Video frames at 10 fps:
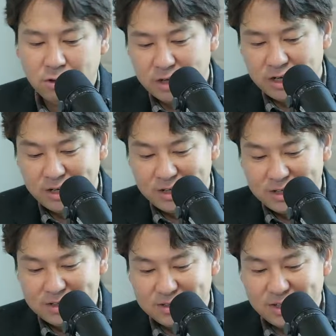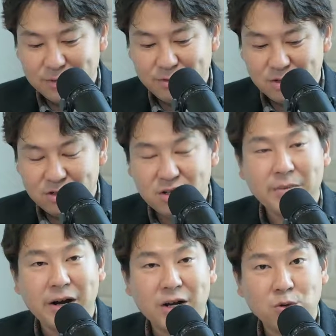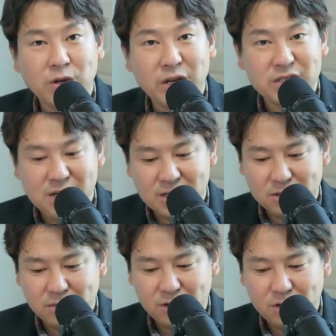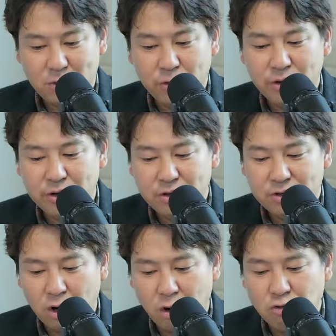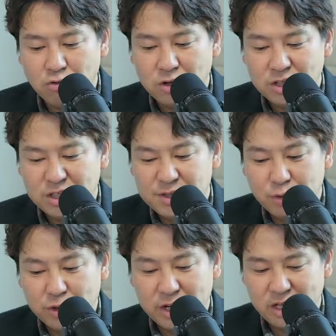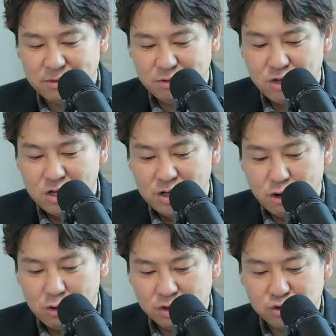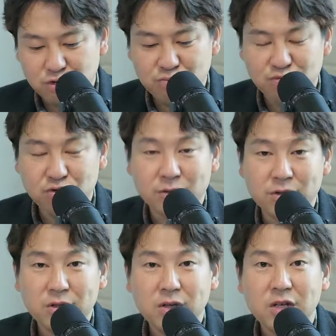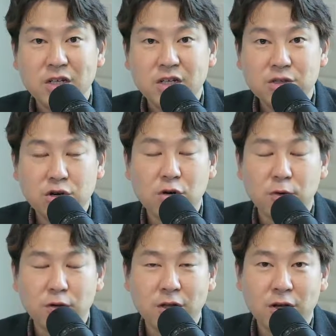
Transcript: 그러나 사람들은 그의 말에 동의하지 않았습니다. 오히려 더욱 이 시모다의 이름을 열광적으로 부르면서 기적을